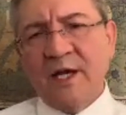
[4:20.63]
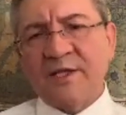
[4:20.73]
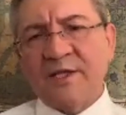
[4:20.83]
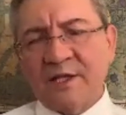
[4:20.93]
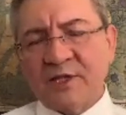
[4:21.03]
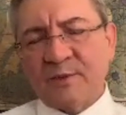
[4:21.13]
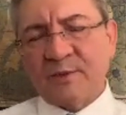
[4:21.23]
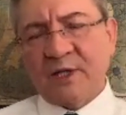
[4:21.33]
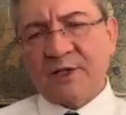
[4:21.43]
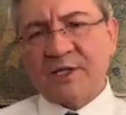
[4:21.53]
也起不
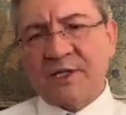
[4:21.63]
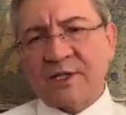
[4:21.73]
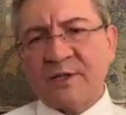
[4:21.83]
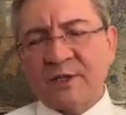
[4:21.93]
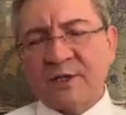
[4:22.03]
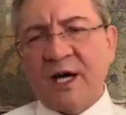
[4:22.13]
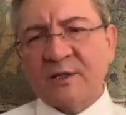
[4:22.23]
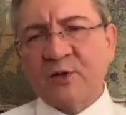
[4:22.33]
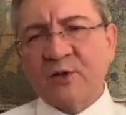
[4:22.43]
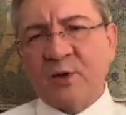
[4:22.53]
到一些什么大
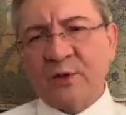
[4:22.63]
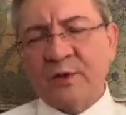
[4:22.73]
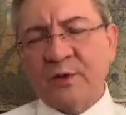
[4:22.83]
的作用。